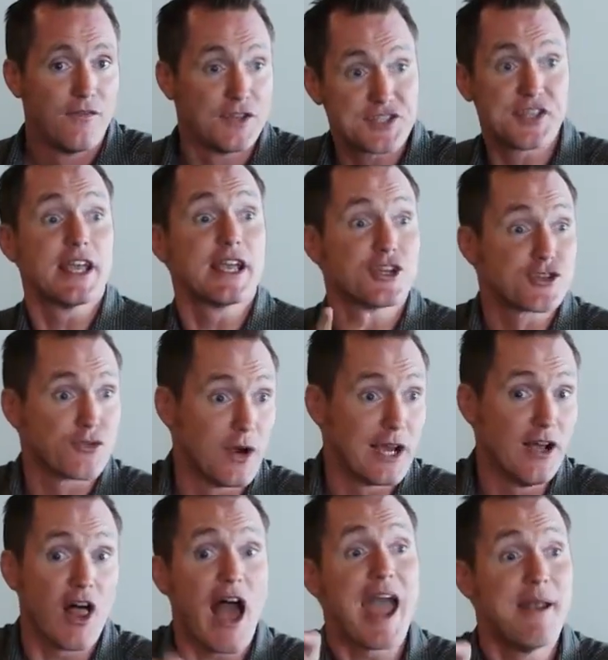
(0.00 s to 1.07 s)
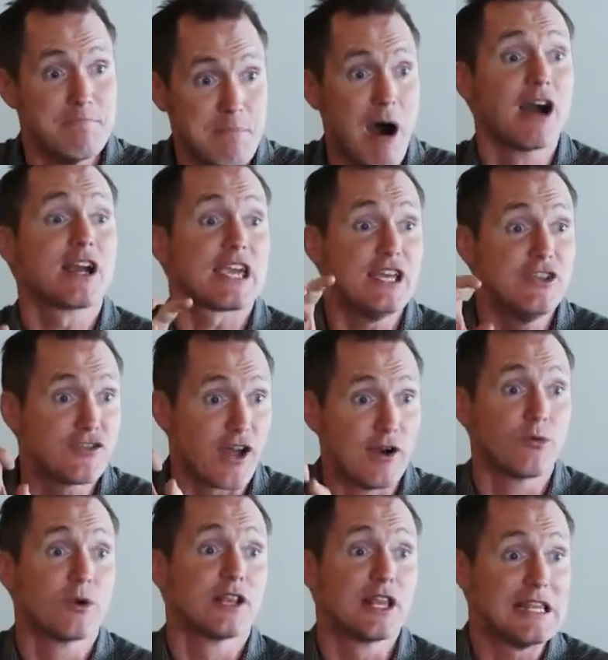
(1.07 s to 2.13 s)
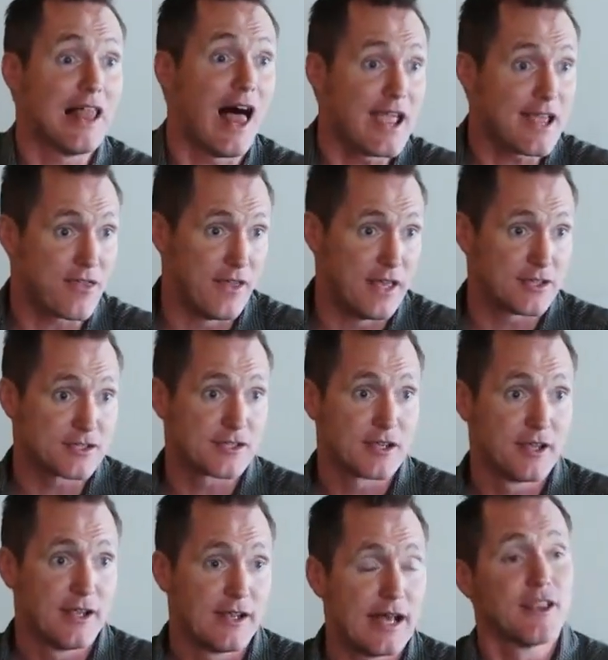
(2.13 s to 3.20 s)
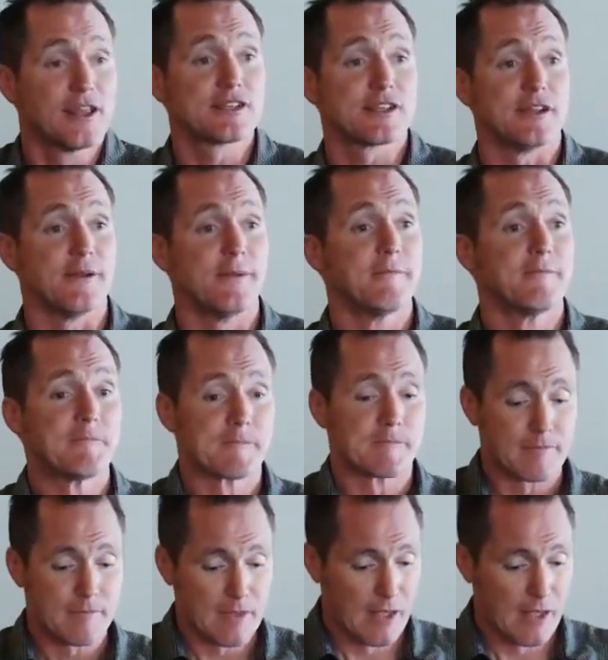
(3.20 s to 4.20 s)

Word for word: é real e macacos são realmente desse jeito. Agora escutem.